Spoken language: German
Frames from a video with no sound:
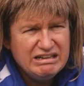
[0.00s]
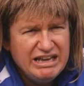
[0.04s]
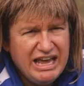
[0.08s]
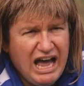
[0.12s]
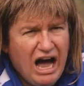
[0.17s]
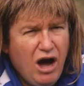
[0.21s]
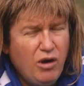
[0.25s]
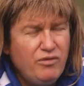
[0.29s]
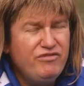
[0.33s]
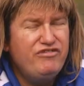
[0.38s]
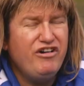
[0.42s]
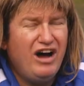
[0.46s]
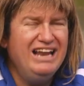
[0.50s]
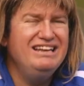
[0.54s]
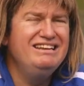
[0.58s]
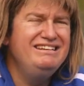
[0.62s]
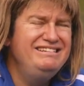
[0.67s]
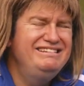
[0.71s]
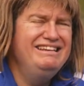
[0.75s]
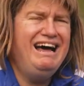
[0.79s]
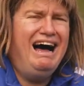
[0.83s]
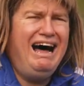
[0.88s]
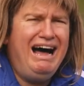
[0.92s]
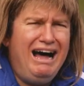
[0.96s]
Ja, und für
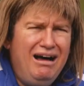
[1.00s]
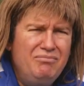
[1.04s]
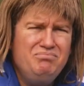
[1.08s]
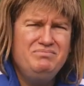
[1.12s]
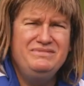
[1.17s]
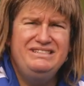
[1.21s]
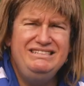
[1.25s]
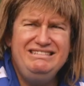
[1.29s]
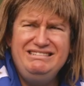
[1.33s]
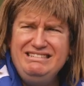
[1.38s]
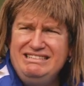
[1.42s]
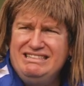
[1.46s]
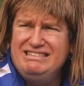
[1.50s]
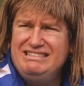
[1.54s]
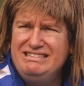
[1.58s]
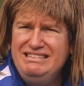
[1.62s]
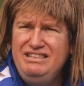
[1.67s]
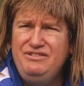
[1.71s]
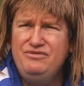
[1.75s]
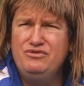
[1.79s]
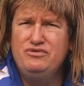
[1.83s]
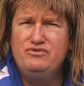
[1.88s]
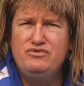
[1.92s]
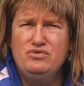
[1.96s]
alle Damen, die sich jetzt
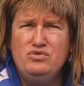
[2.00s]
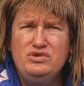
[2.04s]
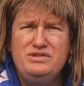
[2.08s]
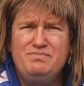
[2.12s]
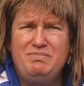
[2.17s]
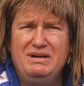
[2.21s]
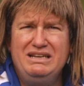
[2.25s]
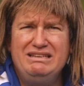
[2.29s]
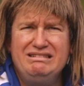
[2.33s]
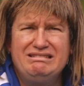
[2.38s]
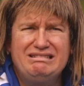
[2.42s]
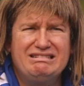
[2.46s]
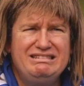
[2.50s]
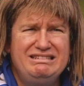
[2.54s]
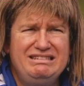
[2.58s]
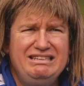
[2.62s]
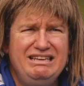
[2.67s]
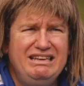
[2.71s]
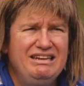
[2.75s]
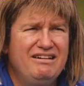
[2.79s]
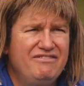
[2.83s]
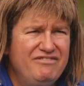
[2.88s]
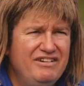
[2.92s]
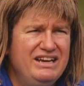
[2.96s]
nicht für Fußball
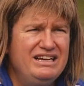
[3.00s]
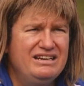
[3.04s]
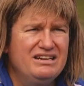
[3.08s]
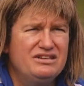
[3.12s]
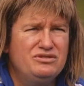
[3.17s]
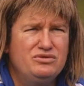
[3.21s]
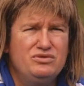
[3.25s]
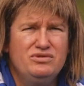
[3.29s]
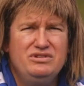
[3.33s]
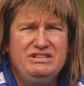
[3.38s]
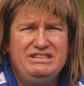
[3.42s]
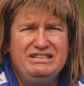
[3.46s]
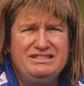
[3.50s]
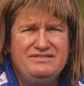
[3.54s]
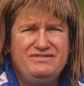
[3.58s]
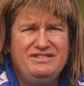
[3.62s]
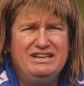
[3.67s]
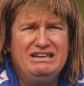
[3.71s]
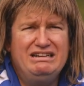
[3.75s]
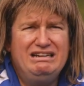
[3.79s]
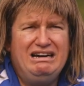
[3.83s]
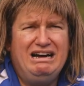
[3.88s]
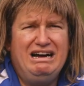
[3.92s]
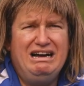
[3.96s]
interessieren, da fängt natürlich jetzt
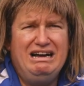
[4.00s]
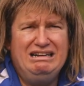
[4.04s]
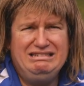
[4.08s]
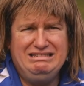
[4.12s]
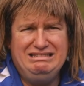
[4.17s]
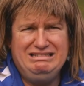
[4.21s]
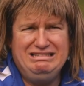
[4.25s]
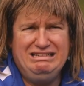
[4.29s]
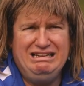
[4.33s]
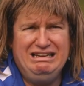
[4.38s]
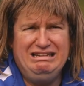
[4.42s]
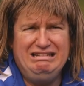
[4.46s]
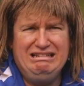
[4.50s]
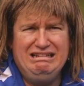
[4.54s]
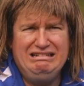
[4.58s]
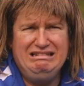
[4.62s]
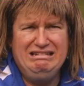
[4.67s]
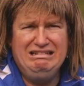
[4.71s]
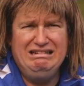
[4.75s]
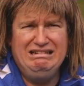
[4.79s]
wieder eine harte Zeit an.